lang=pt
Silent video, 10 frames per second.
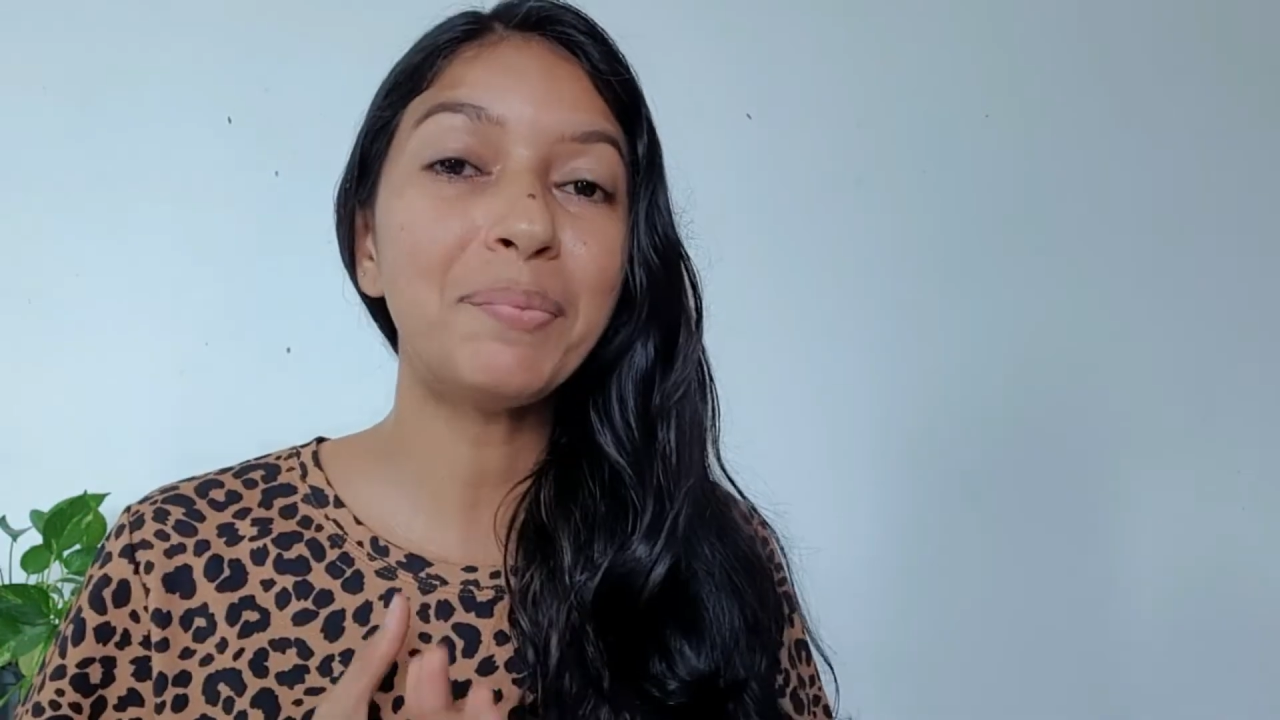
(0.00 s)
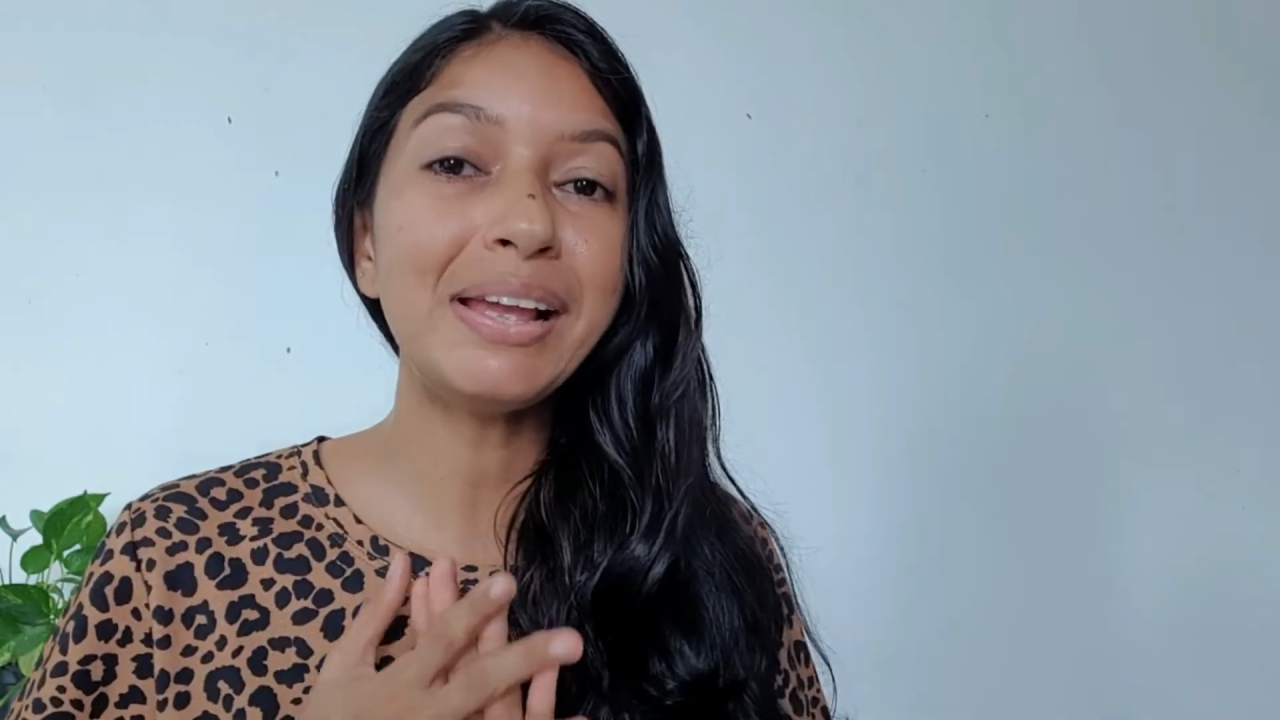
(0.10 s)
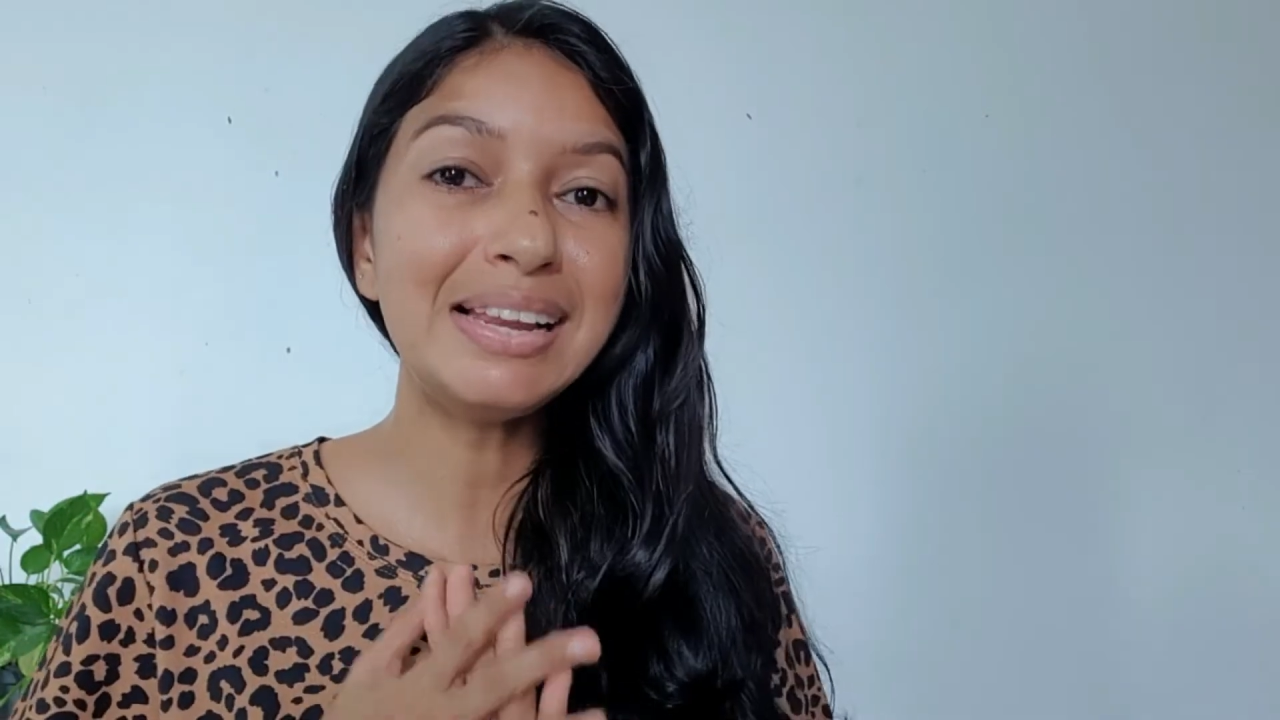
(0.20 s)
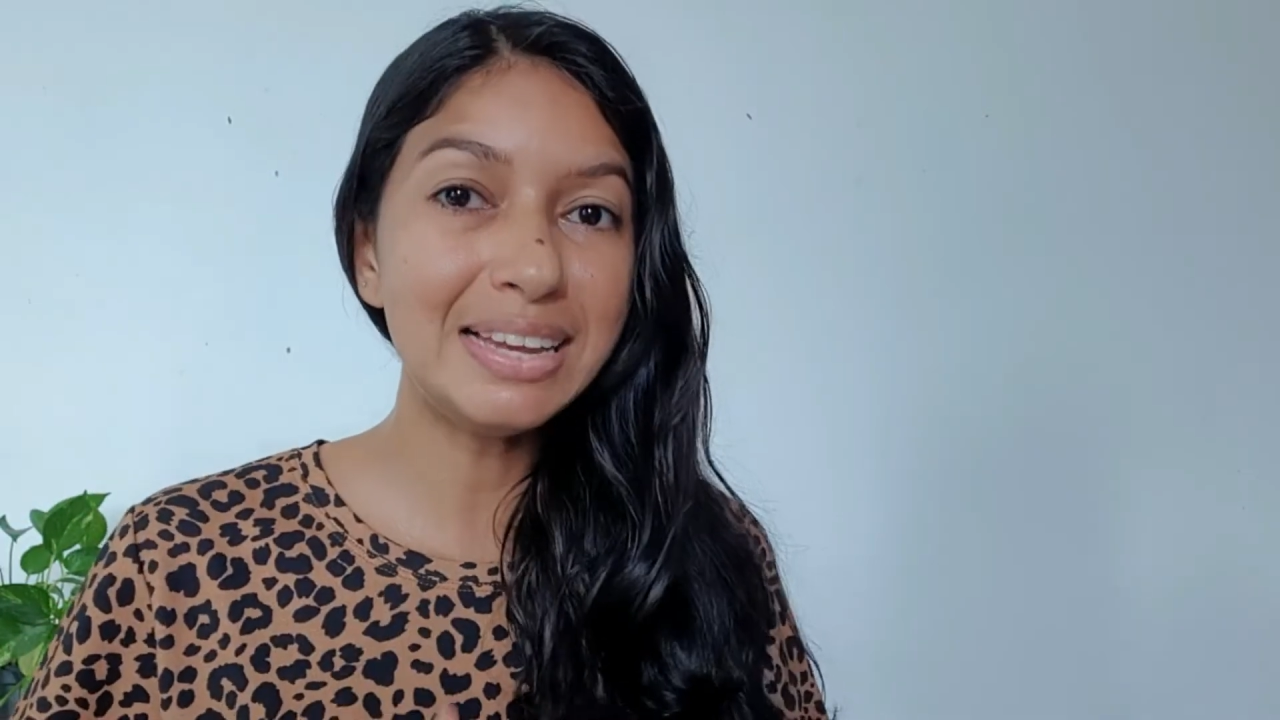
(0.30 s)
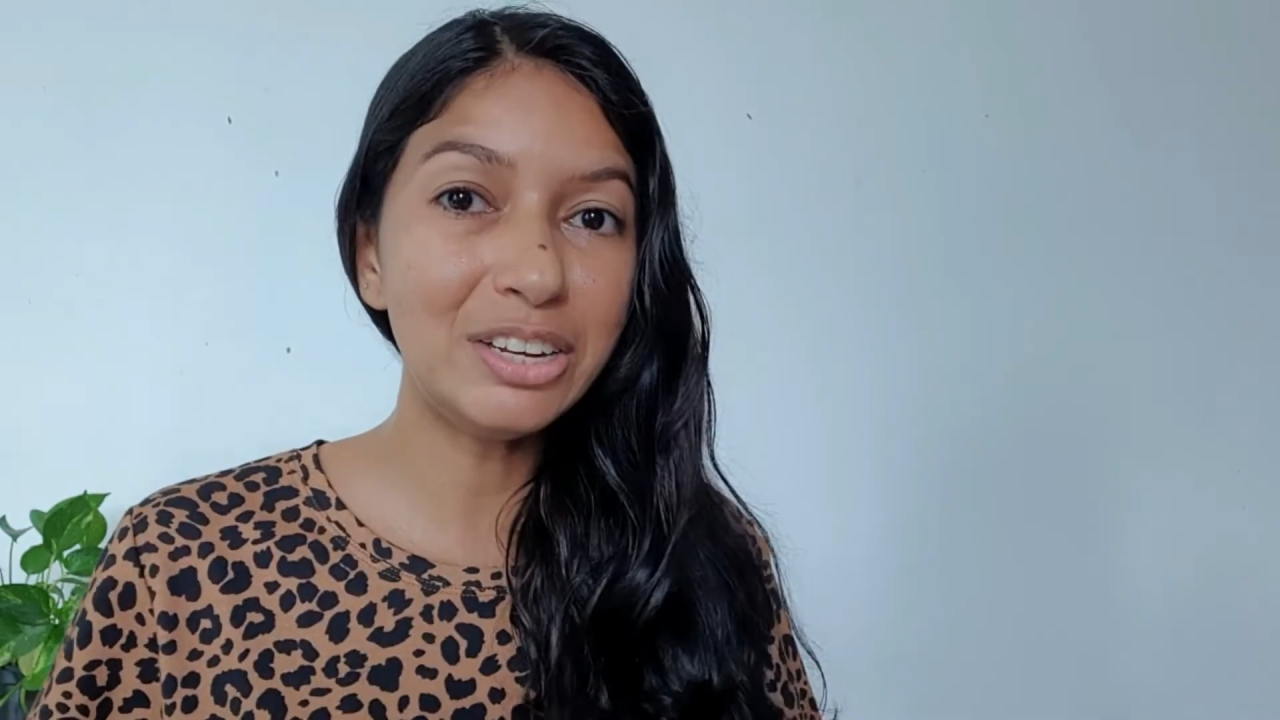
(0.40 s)

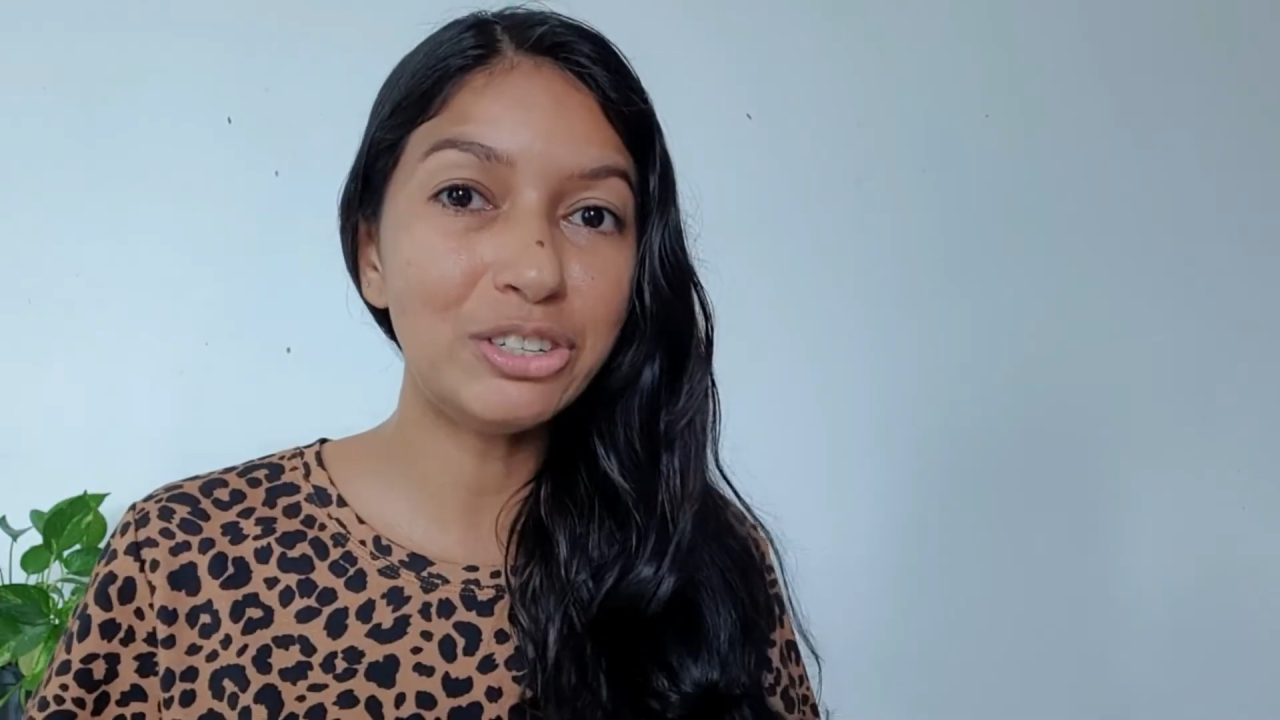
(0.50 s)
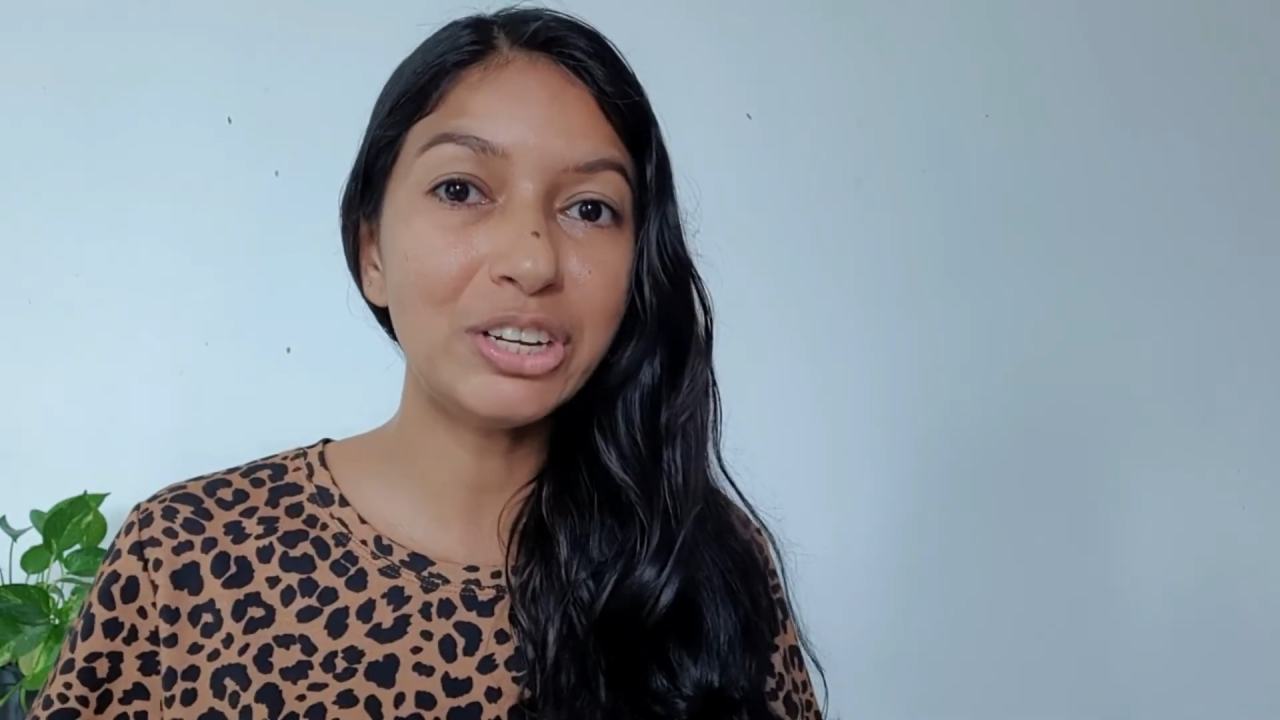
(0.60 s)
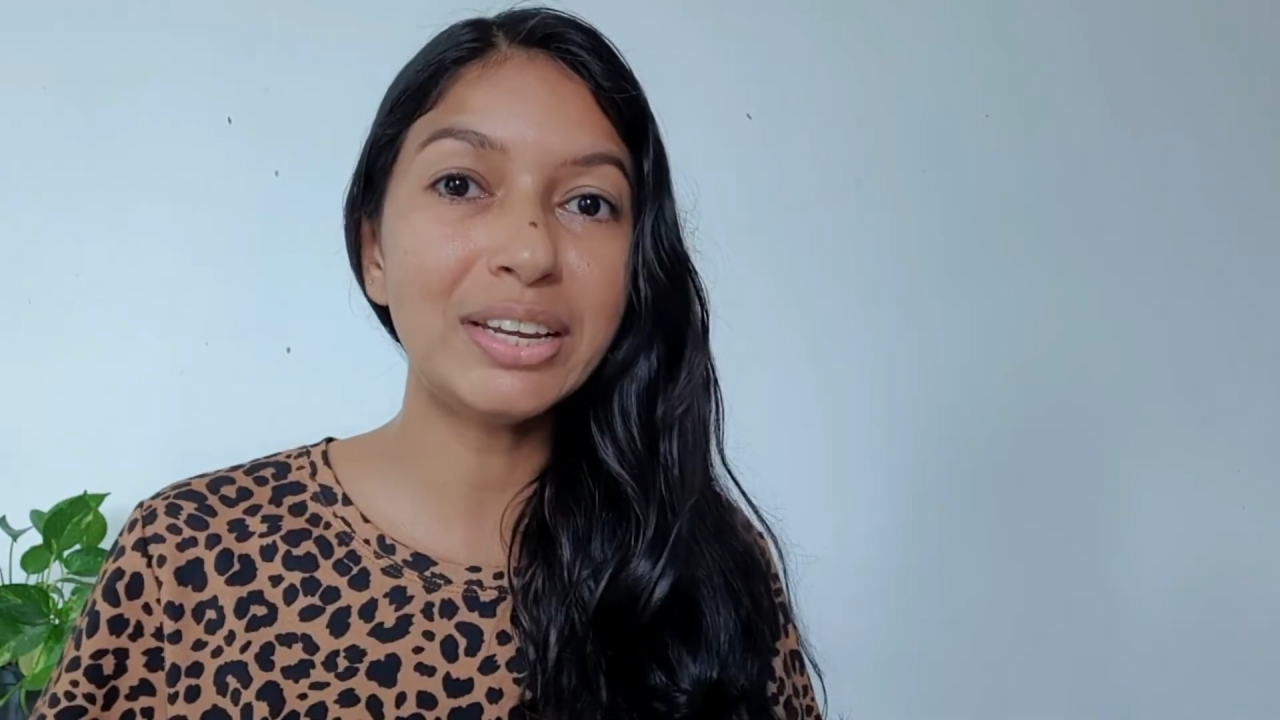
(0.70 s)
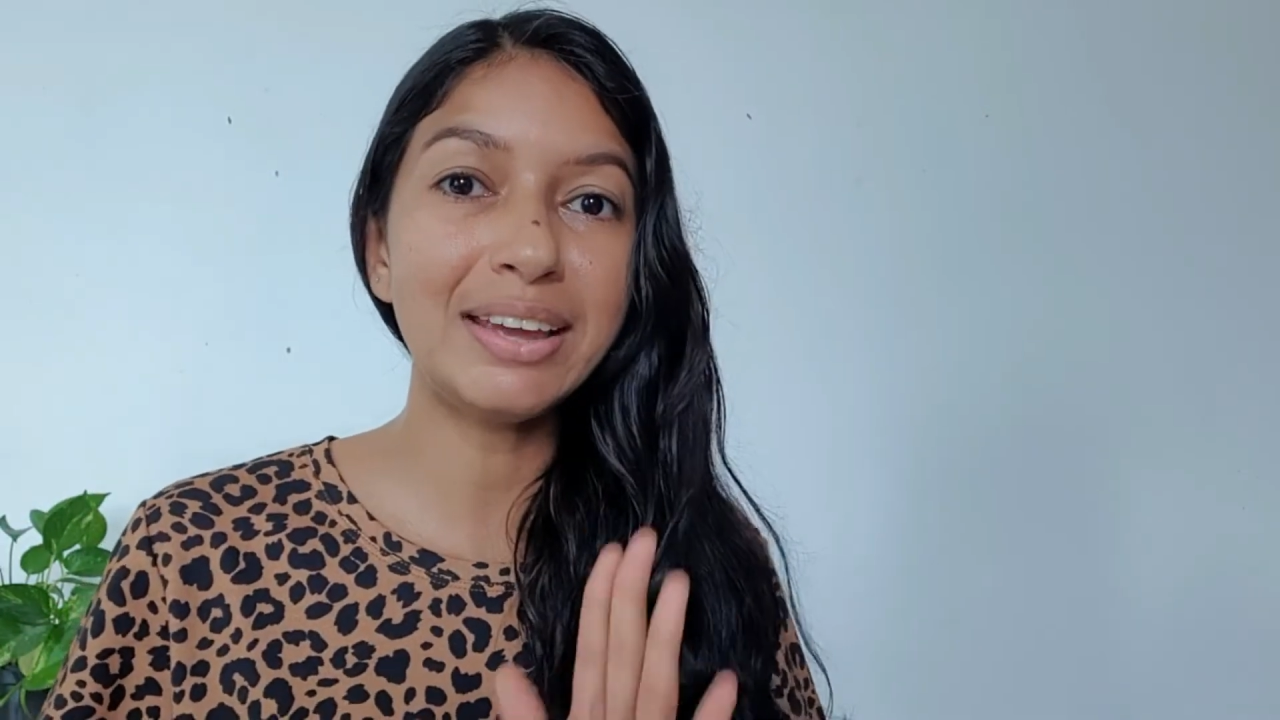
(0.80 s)
playlist